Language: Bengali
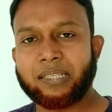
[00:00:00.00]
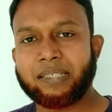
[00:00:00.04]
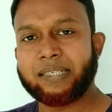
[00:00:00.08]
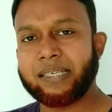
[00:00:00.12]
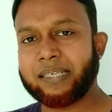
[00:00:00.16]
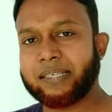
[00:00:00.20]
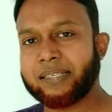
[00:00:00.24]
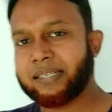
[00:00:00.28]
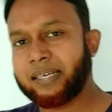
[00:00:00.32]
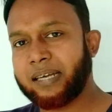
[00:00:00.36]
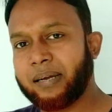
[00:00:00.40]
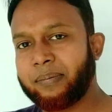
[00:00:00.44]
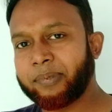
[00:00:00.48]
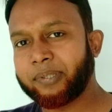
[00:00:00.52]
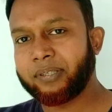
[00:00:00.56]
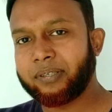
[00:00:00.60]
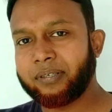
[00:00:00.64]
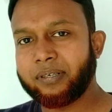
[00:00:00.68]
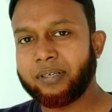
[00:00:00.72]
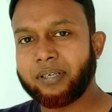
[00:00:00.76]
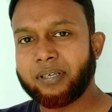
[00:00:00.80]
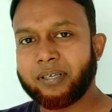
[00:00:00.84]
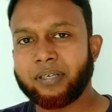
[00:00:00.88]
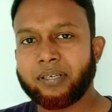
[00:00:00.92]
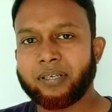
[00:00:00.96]
জাস্ট আমাদের
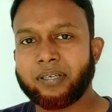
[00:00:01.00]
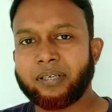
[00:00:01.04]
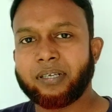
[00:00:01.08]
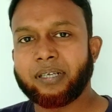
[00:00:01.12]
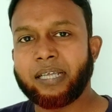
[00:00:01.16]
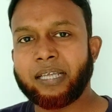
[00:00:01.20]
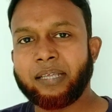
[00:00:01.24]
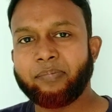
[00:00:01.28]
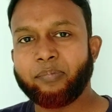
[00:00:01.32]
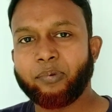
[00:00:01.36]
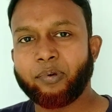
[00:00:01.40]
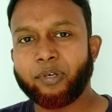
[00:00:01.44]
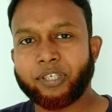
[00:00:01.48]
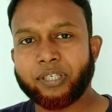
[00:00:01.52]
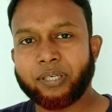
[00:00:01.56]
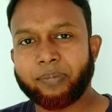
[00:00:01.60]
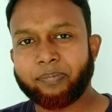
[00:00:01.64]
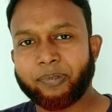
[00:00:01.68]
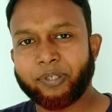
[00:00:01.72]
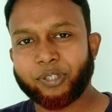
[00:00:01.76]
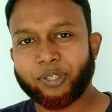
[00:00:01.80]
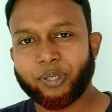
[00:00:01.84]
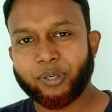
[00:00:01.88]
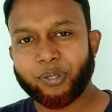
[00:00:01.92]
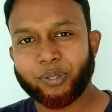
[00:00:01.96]
এই বইটি
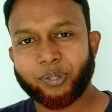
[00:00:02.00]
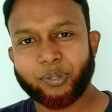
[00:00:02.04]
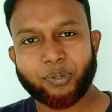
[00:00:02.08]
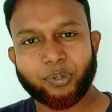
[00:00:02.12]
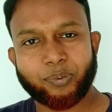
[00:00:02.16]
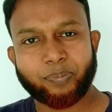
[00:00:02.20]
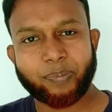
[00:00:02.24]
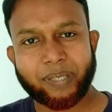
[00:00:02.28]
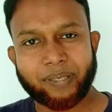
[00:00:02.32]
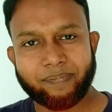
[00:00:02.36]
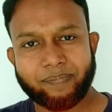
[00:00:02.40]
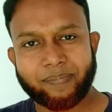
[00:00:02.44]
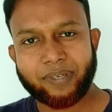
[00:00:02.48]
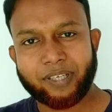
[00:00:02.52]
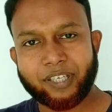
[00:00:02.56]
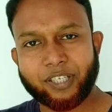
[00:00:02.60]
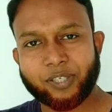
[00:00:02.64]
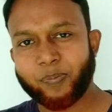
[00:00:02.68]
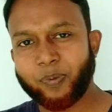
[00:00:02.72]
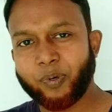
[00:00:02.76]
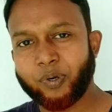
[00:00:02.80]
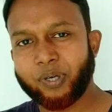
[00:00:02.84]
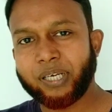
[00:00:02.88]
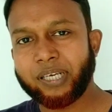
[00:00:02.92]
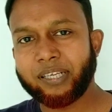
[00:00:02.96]
আপনি সংগ্রহ করবেন
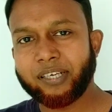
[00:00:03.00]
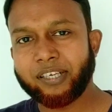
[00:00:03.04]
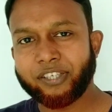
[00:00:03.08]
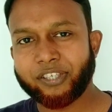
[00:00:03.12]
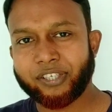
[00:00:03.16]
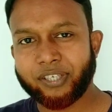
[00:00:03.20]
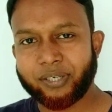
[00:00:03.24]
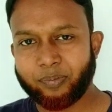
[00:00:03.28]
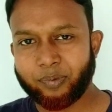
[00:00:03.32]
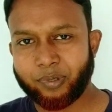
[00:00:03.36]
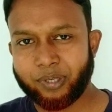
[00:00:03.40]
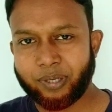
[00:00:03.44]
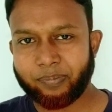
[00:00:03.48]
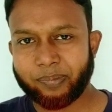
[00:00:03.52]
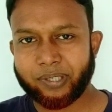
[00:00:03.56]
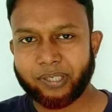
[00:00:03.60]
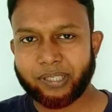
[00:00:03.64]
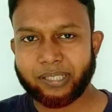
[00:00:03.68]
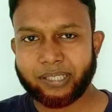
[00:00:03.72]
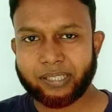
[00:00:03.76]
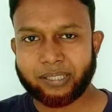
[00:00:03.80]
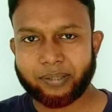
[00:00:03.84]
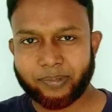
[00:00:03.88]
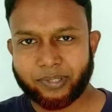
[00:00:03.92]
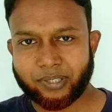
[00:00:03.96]
স্পোকেন ইংলিশের বই আপনারা
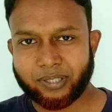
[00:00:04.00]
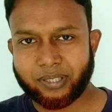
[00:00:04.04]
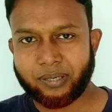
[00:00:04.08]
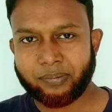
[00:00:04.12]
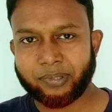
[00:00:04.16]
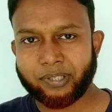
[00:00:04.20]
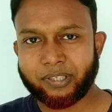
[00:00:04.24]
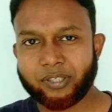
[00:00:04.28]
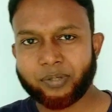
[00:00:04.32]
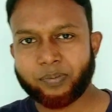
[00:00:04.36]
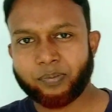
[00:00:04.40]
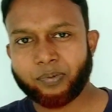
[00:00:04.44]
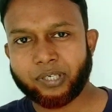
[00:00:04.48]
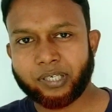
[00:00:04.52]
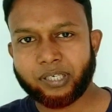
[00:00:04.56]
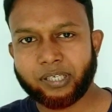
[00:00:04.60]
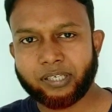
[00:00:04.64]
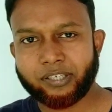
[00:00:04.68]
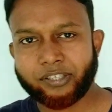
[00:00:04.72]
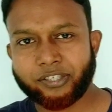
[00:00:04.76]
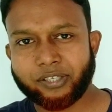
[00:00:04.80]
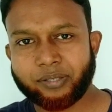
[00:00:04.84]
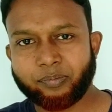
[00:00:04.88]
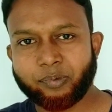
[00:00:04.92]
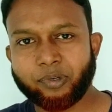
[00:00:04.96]
দেখতে পাচ্ছেন আমাদের স্পোকেন
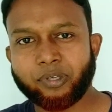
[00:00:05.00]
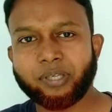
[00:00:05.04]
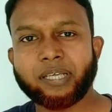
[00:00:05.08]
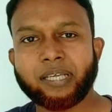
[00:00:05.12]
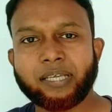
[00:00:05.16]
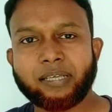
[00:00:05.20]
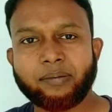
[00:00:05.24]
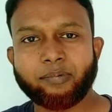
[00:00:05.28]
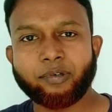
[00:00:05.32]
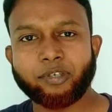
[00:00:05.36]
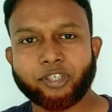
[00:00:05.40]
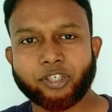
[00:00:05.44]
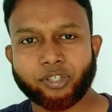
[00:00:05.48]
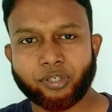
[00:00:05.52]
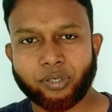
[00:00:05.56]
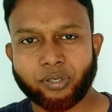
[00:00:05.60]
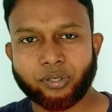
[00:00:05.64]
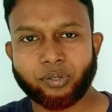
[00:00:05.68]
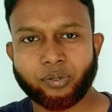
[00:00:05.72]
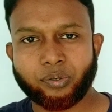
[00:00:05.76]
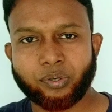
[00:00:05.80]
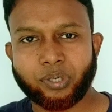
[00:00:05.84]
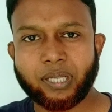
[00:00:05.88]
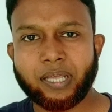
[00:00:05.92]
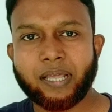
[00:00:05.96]
ইংলিশের বই এই বইটি
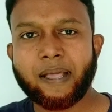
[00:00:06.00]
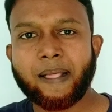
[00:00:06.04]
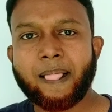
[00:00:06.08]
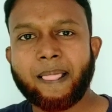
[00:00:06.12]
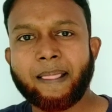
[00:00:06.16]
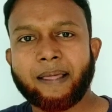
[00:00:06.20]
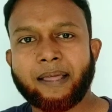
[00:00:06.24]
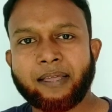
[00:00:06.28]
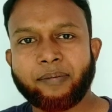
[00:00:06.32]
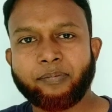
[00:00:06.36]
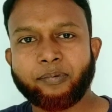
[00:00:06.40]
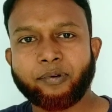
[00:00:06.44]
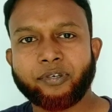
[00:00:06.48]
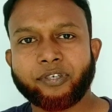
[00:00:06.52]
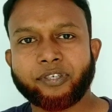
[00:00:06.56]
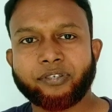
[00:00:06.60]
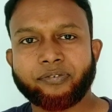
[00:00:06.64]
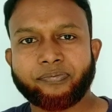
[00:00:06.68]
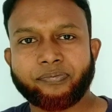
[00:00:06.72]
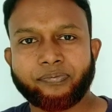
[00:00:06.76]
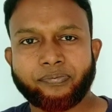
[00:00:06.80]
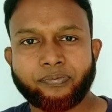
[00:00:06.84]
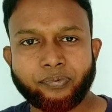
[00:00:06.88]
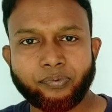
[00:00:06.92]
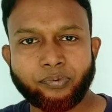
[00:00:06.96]
সংগ্রহ করে এই
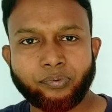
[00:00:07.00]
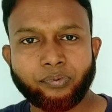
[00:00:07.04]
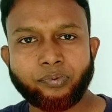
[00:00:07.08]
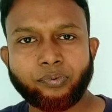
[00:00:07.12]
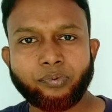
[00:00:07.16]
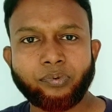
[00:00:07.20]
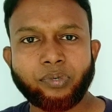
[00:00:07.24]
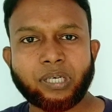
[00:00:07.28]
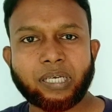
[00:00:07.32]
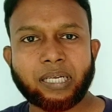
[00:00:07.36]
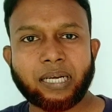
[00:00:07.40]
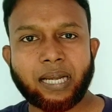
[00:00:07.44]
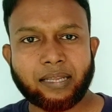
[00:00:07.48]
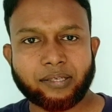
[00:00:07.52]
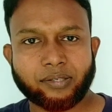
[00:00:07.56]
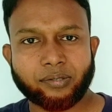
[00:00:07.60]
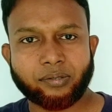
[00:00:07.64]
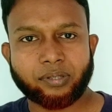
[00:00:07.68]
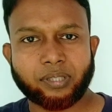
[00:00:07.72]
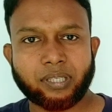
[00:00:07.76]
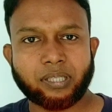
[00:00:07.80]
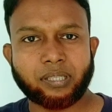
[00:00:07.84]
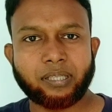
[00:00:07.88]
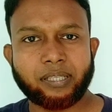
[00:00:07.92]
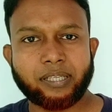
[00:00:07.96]
বইটির ফুল ক্লাস
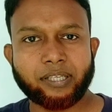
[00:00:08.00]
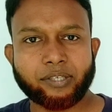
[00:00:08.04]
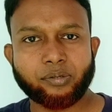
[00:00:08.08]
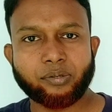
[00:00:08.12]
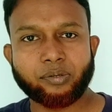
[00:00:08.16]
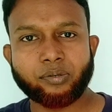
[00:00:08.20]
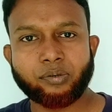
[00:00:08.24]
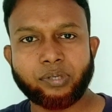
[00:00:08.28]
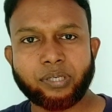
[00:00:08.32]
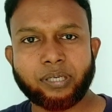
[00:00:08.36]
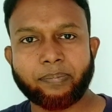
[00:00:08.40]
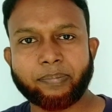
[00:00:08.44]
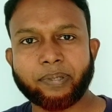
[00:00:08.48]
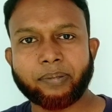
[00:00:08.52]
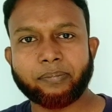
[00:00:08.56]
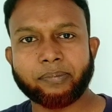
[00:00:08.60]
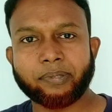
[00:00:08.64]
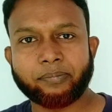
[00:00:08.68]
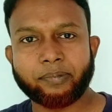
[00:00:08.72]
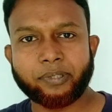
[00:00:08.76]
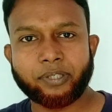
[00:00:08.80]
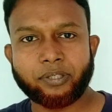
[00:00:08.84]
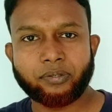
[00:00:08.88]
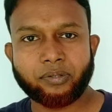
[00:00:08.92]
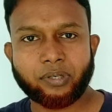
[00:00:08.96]
অর্থাৎ লেসনগুলি আপনি
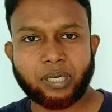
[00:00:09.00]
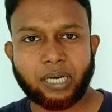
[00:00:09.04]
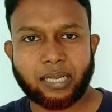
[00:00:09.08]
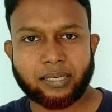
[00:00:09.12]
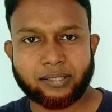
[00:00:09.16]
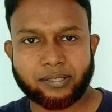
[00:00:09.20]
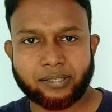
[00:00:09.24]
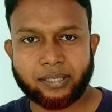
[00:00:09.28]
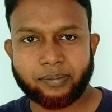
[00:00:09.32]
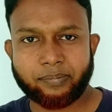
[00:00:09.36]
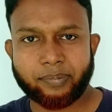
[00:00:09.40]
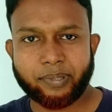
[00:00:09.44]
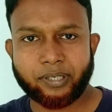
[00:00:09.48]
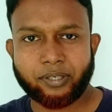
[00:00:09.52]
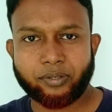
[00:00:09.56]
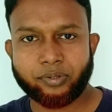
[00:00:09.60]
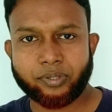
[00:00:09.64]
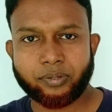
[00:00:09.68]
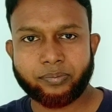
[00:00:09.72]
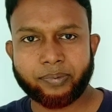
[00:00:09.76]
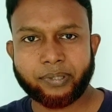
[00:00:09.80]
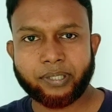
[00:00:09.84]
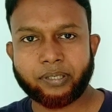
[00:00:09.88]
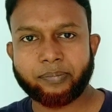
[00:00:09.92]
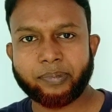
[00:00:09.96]
আমাদের ভিডিও ক্লাস দেখবেন
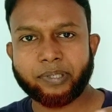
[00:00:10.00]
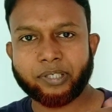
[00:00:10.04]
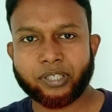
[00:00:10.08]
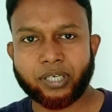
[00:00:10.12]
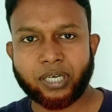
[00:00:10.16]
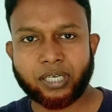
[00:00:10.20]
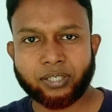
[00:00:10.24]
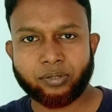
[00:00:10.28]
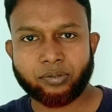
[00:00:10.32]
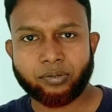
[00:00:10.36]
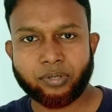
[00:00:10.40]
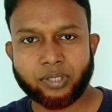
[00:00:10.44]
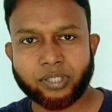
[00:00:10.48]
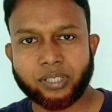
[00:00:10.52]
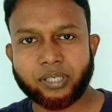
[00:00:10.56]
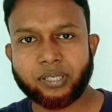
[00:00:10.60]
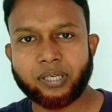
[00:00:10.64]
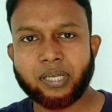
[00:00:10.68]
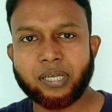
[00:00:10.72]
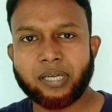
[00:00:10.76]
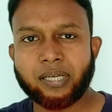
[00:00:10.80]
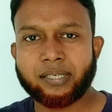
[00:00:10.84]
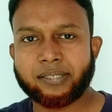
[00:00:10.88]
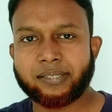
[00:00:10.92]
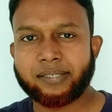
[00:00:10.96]
ইউটিউবে দেখবেন সাজানো আছে
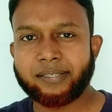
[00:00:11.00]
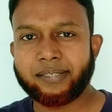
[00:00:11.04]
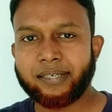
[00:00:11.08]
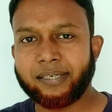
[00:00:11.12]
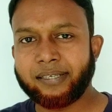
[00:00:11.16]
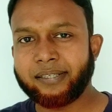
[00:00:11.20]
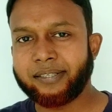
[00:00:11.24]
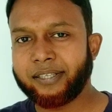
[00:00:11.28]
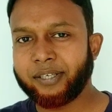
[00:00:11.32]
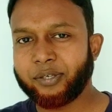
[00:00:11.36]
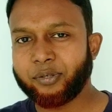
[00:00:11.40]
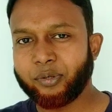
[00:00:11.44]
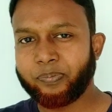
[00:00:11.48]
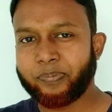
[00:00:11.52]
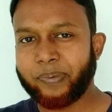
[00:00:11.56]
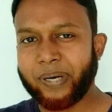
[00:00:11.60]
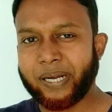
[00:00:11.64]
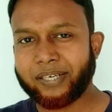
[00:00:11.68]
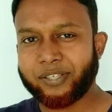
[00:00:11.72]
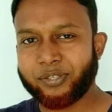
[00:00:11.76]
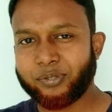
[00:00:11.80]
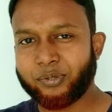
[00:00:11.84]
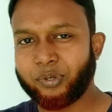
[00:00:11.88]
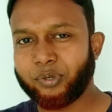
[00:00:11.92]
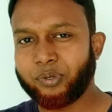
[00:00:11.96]
সিরিয়ালি দেখুন
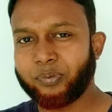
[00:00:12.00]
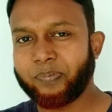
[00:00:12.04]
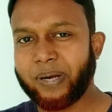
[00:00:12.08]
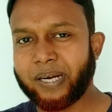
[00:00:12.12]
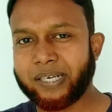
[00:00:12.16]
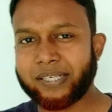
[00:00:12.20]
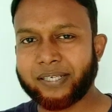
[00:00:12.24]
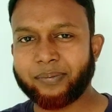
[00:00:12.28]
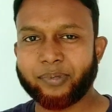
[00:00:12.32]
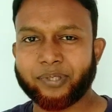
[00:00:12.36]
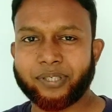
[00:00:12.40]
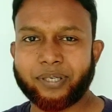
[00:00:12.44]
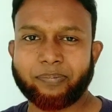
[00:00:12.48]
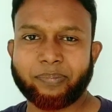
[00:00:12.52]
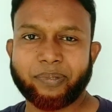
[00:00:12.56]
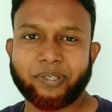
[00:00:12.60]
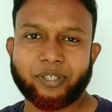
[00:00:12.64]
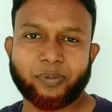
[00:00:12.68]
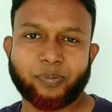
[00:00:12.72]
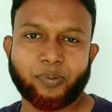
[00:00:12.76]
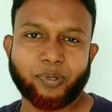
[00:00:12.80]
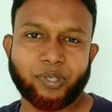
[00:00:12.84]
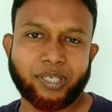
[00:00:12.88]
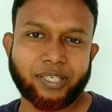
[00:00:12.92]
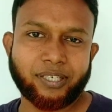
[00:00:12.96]
প্র্যাকটিস করুন বাসা বসে আপনার
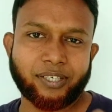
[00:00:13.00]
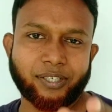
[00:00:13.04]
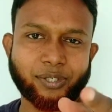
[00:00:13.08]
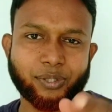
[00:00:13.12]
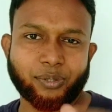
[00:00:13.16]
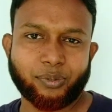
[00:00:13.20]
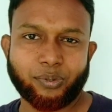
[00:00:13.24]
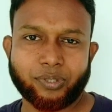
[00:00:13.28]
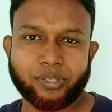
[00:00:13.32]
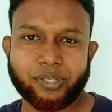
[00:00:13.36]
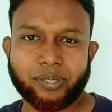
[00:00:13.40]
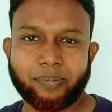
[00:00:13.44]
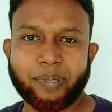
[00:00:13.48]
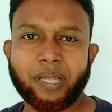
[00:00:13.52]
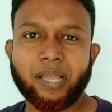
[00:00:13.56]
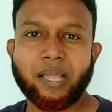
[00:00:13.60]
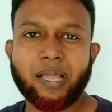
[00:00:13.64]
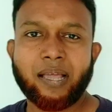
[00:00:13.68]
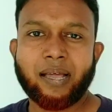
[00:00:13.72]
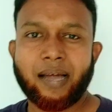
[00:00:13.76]
স্পোকেন ইংলিশ কোর্স হবে